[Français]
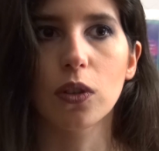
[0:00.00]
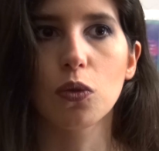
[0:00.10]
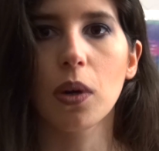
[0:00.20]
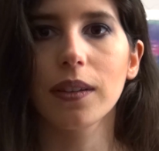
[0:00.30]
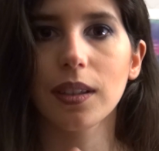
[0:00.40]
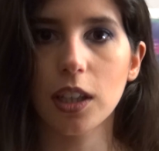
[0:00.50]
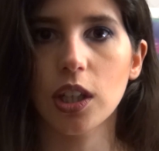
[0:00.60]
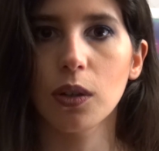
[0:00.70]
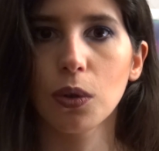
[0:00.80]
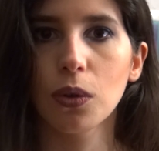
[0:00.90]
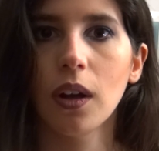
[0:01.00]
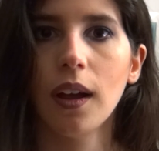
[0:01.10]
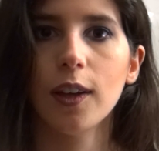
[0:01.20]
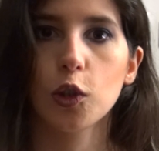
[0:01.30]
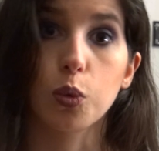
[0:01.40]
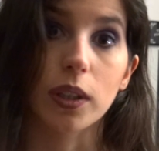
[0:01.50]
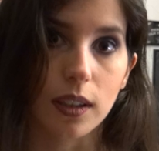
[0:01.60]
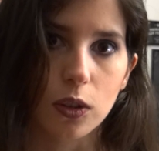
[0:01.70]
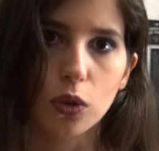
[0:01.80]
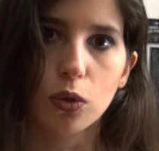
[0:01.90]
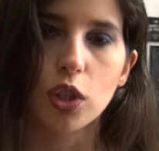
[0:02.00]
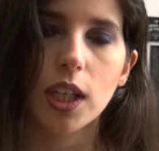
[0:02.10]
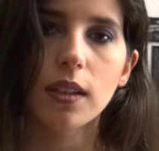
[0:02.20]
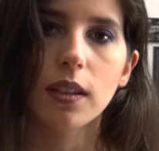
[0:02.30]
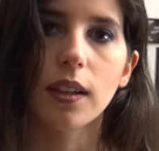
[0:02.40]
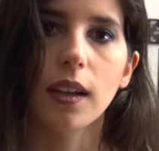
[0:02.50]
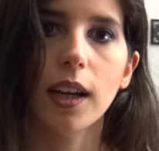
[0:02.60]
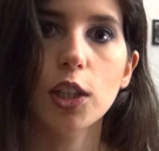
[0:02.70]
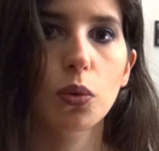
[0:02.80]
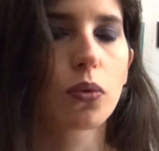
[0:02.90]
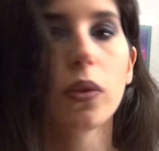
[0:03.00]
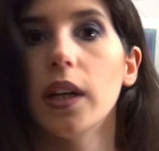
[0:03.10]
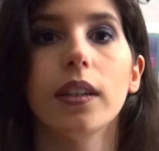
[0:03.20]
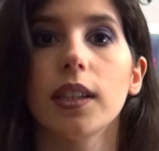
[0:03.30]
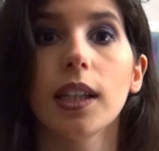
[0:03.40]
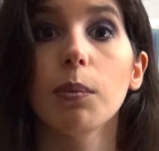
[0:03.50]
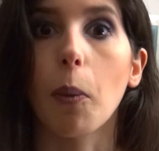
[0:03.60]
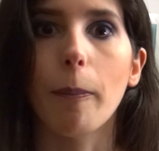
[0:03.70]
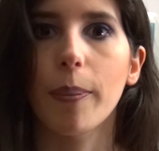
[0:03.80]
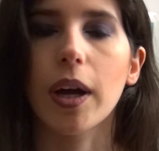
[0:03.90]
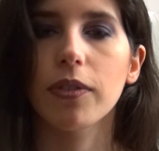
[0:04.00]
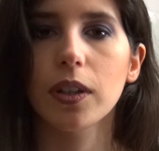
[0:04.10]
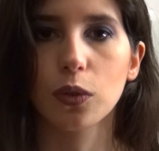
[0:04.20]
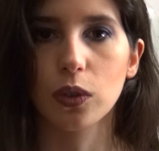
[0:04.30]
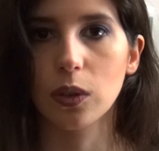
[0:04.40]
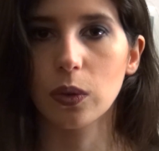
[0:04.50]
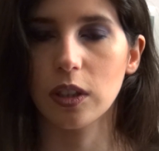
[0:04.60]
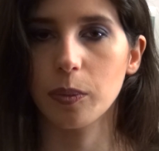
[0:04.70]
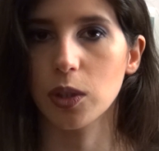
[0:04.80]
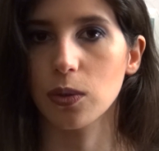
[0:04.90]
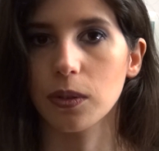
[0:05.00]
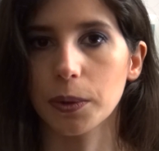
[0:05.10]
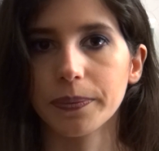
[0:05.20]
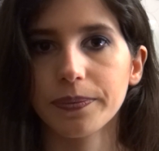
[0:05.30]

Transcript: être soit très chaleureux, soit très anxiogène. Et là, je trouve qu'on a un équilibre parfait entre ces deux aspects justement.